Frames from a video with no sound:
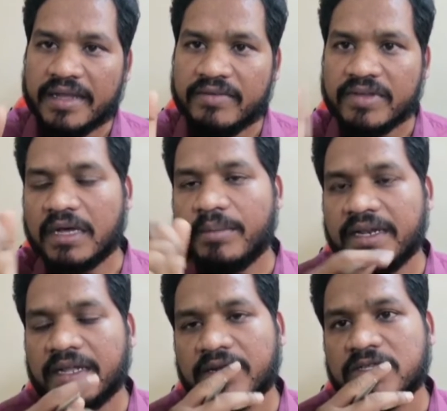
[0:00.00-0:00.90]
ఈ
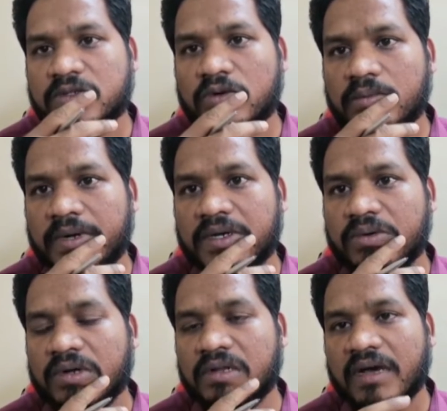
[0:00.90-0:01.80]
విధమైన రిస్క్ను
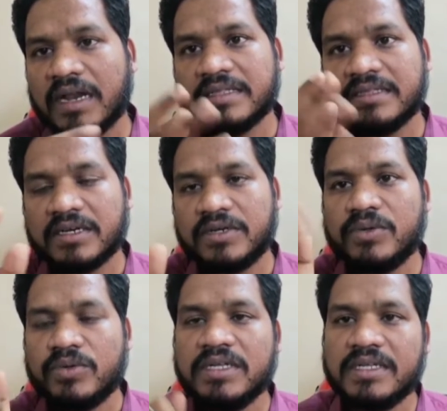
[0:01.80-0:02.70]
పెట్టుకొని వాళ్ళంతా
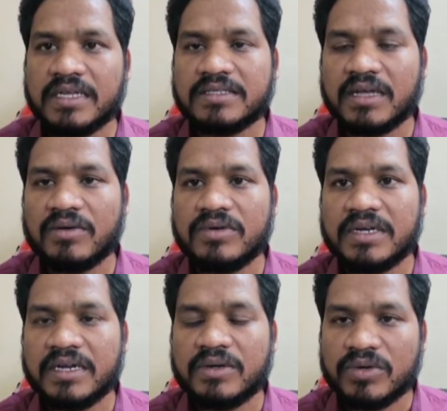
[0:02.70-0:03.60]
డ్యూటీ చేస్తూ
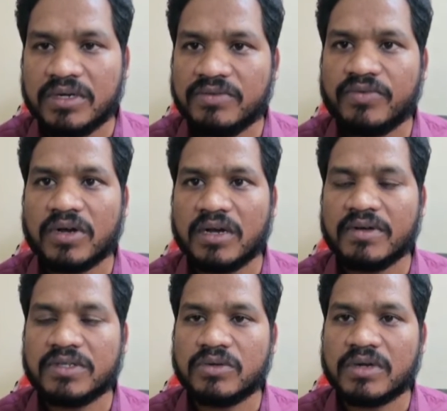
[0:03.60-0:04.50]
ఉంటే ట్వంటీ ఫోర్
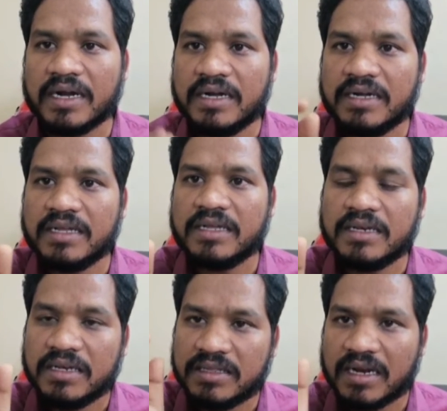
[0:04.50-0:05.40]
అవర్స్ కంటికి
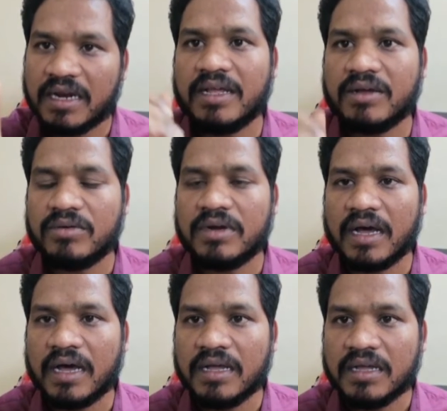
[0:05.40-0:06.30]
నిద్ర
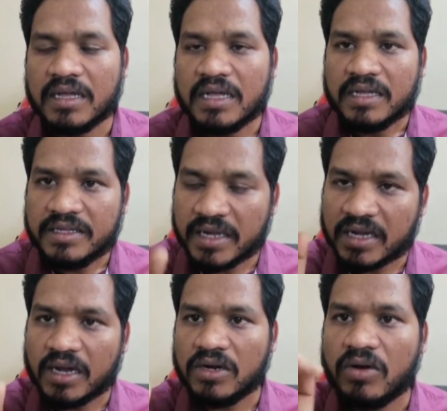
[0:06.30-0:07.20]
లేకుండా
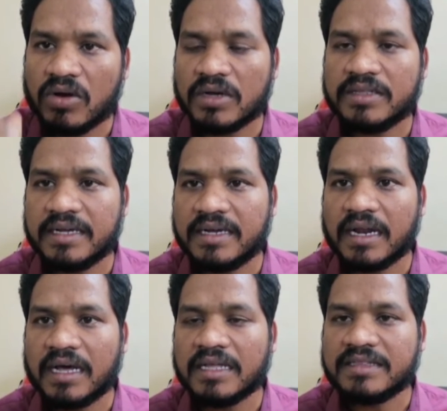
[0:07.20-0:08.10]
ఎక్కడో ఒక
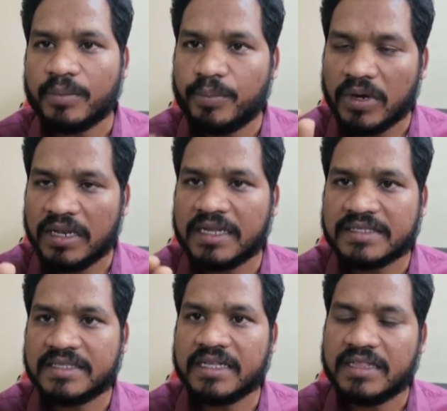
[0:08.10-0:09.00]
దగ్గర తప్పులు
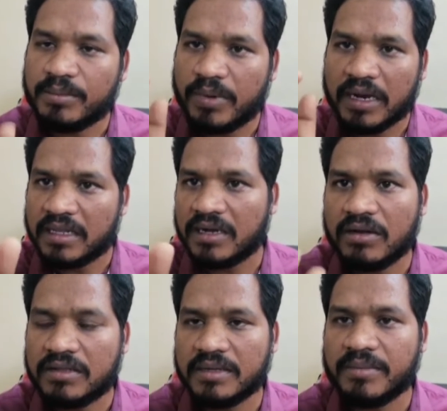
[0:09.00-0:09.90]
చేస్తే దెబ్బలు
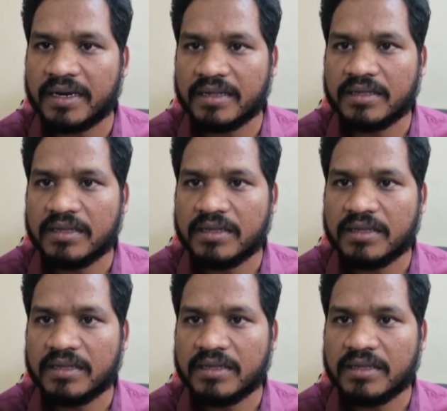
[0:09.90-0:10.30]
తగులుతాయి మరి